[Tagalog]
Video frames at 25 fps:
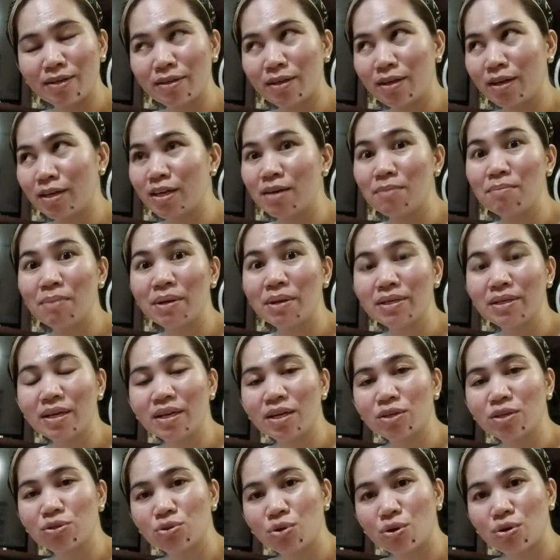ang iba niyan
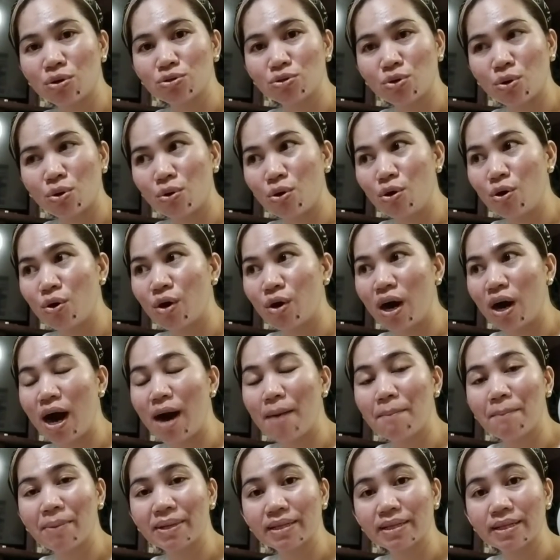ang choco choco
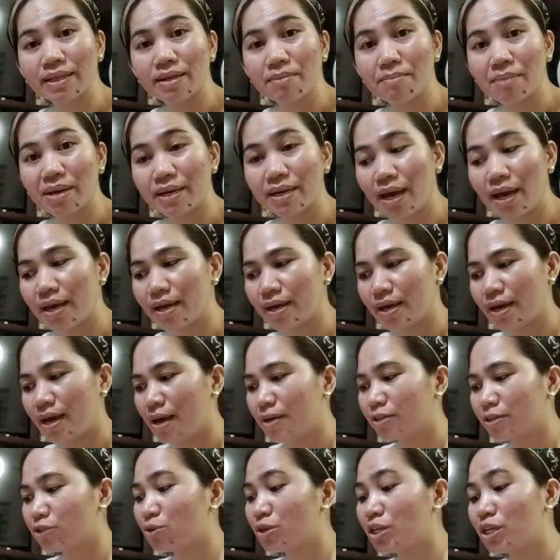4.5 na eh
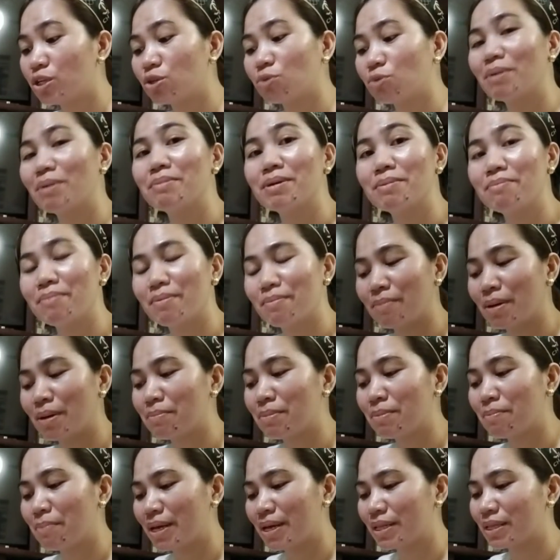so dito mabib-
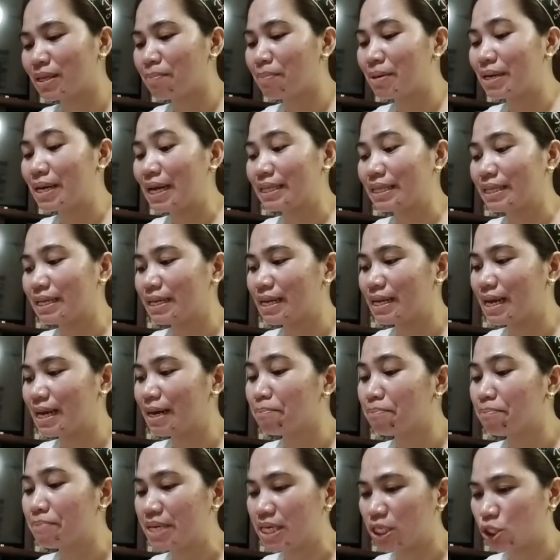mabibenta pa natin
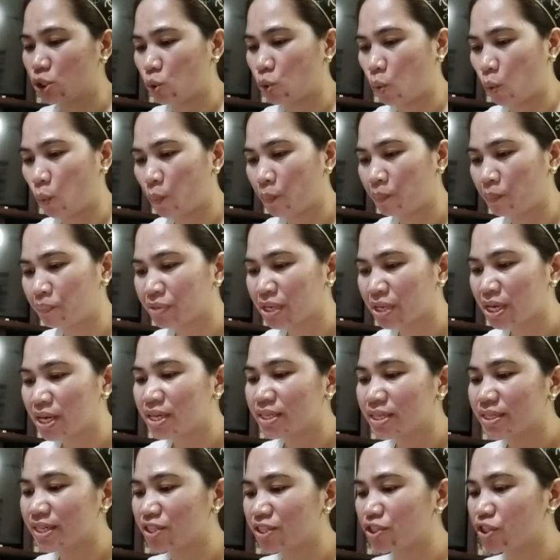ng piso
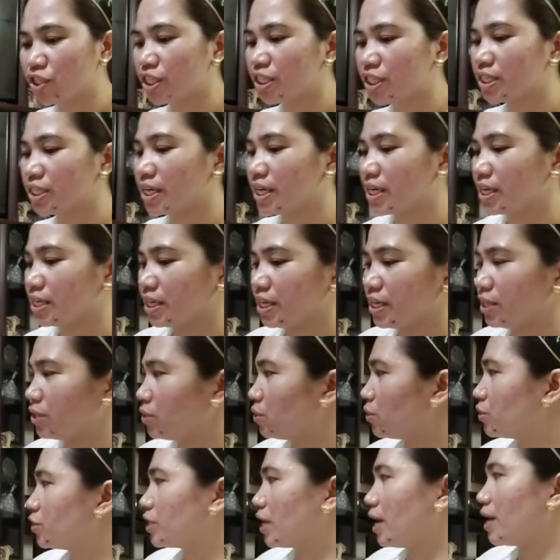sa cheese ring dito,
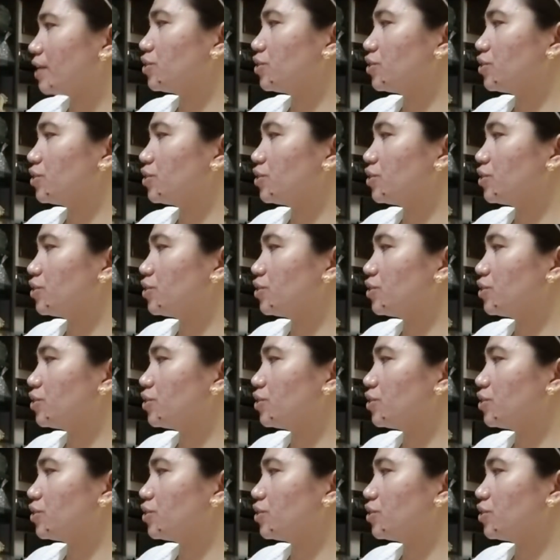sa